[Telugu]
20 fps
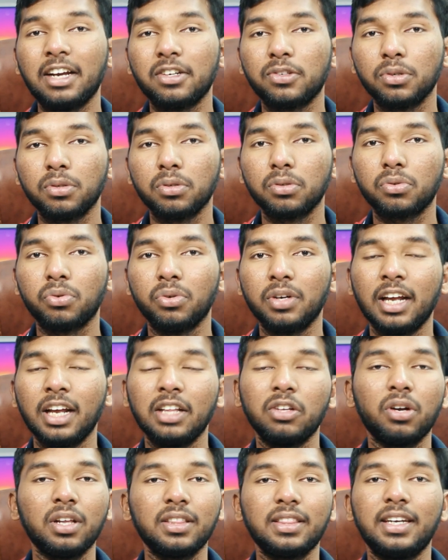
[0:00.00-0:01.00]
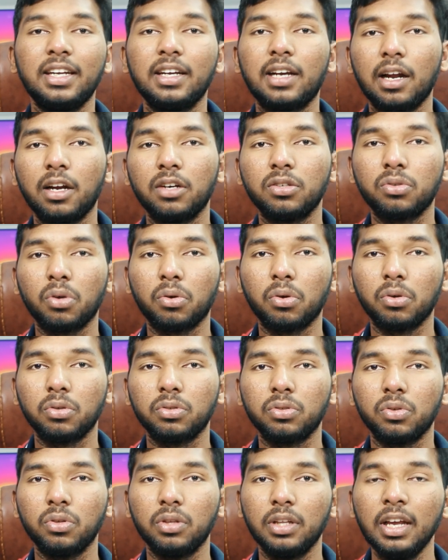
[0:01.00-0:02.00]
ఎక్స్ట్రా చూసుకుంటే ఇది కూడా త్రీ కలర్స్తో
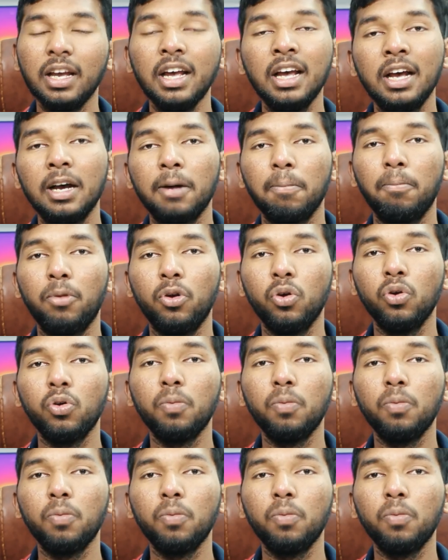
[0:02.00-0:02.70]
వస్తుంది బ్లూ